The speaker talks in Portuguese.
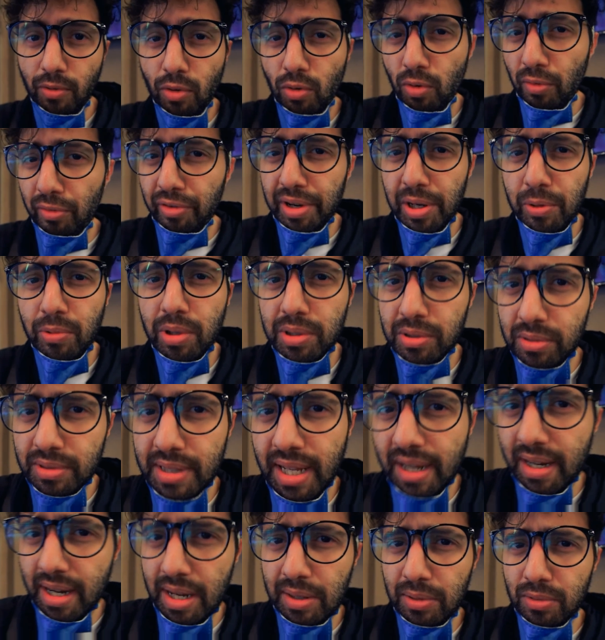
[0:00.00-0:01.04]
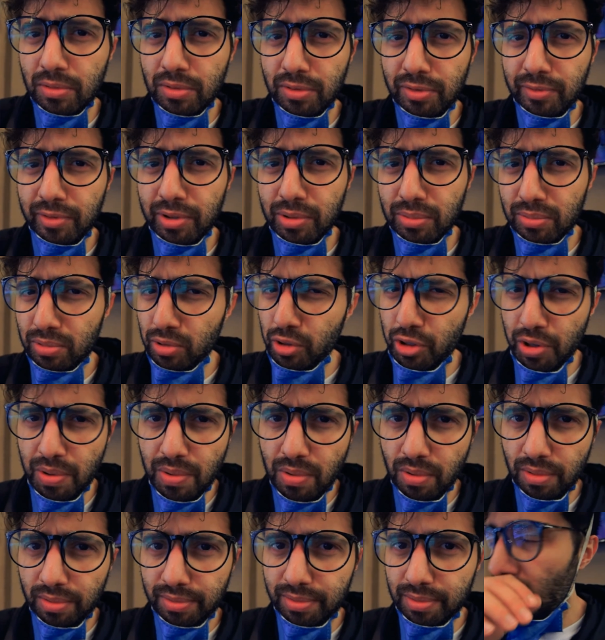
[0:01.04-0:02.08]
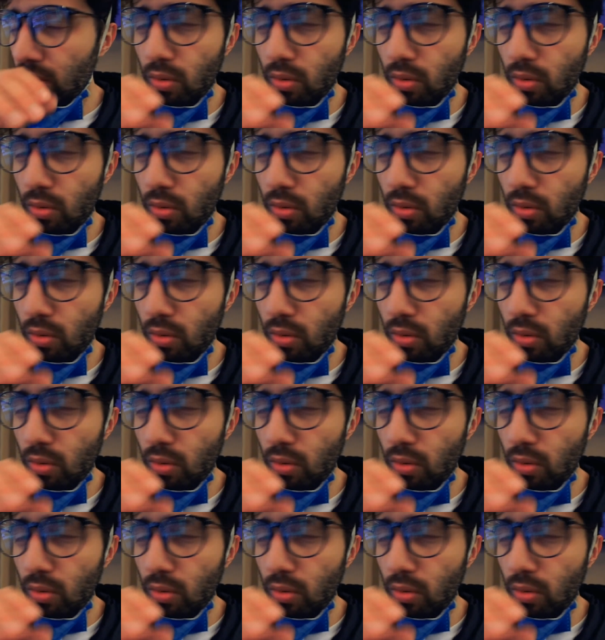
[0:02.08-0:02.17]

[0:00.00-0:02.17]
conferir quanto que tá caindo no filtro de novo.